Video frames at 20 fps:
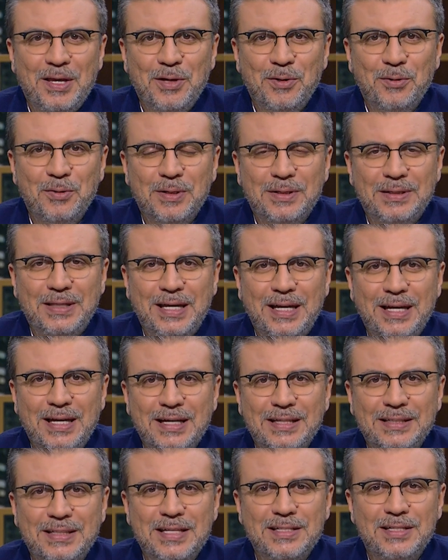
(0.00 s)

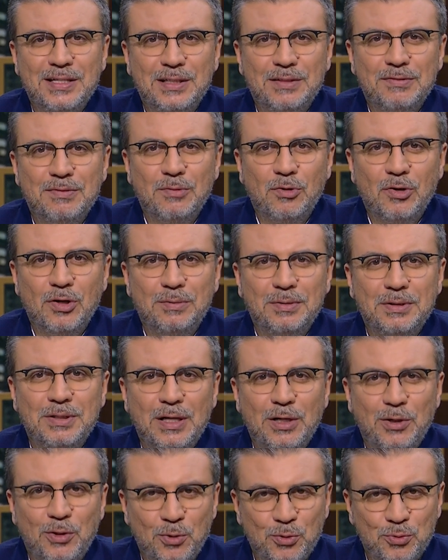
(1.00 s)
واختزنت في
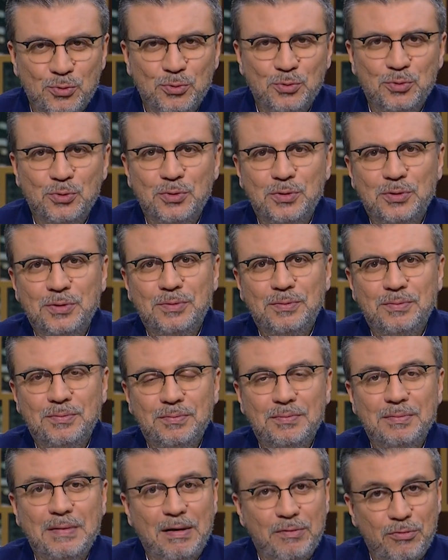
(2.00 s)
موهبتها الحضور
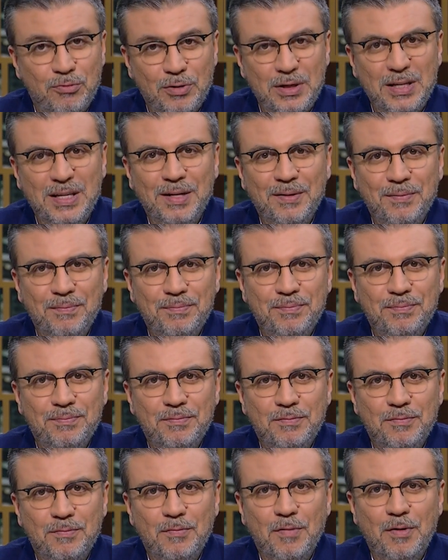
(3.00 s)
عفويه
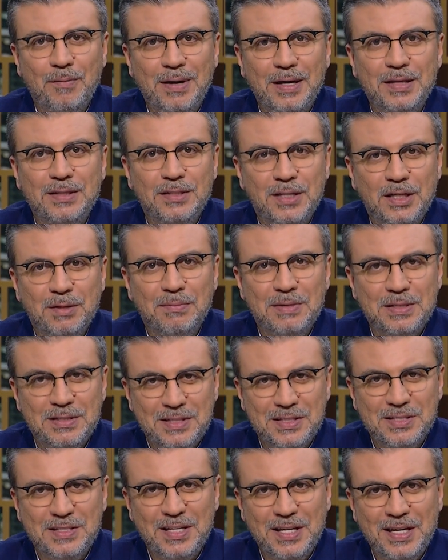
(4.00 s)
فبقت نجمه
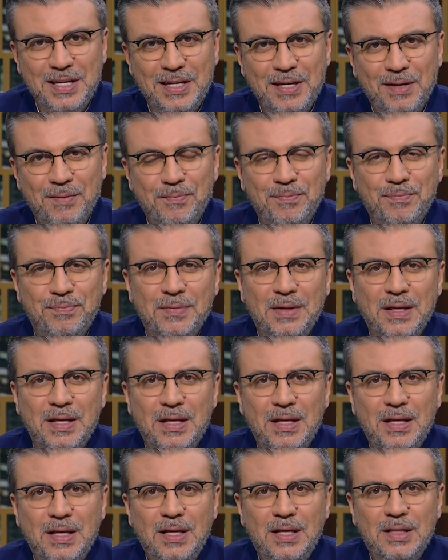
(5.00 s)
استثنائيه
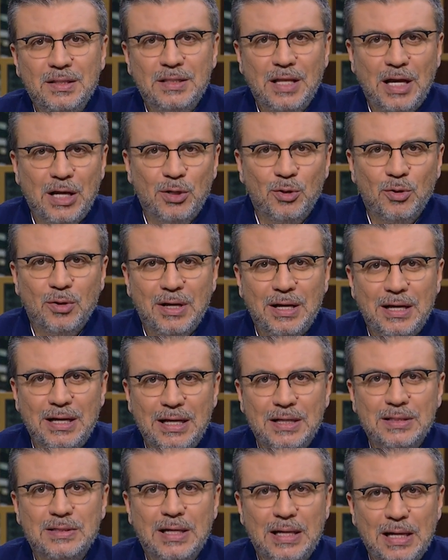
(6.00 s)
تألقها
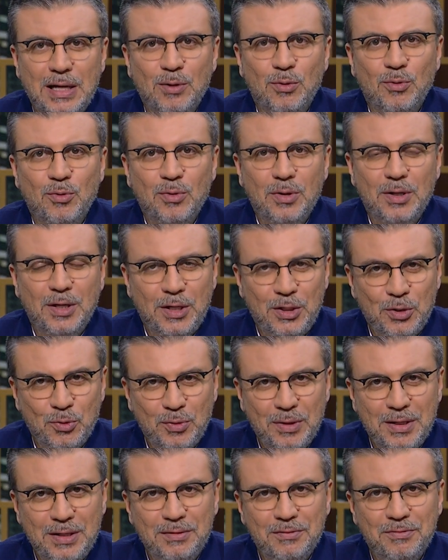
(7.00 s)
ليس له
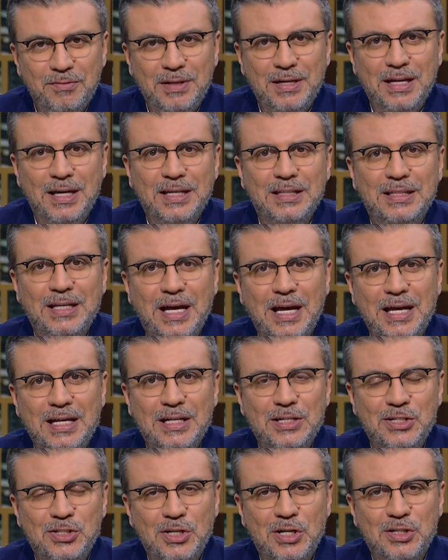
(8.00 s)
عنوان فنجدها
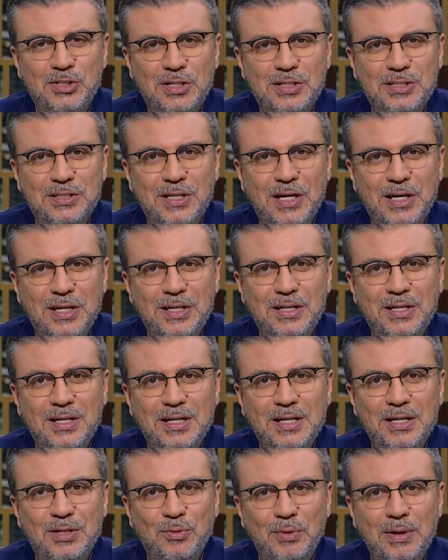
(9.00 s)
على الشاشة
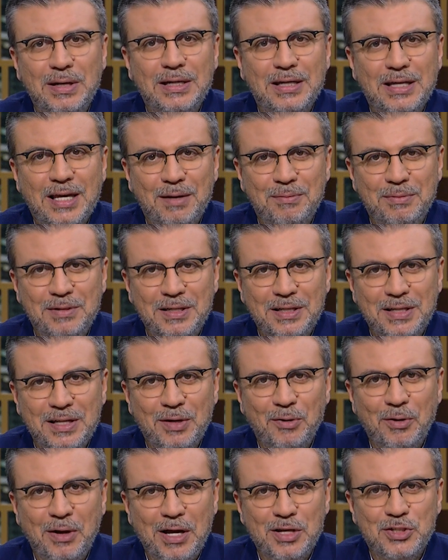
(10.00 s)
الصغيرة
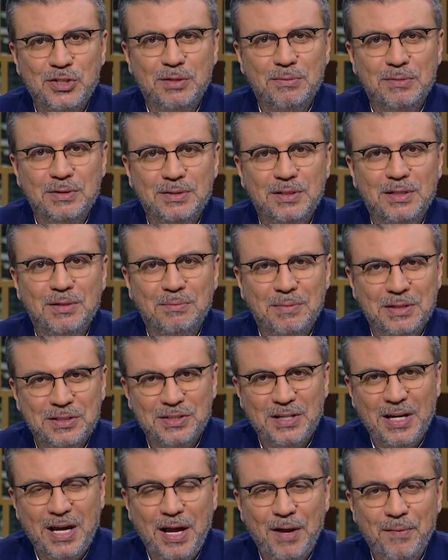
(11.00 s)
والكبيرة وخشبة
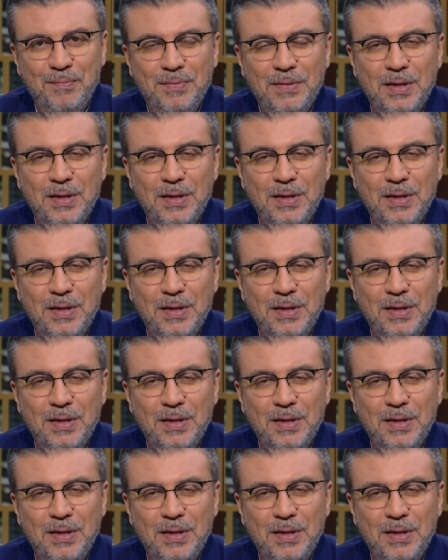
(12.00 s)
المسرح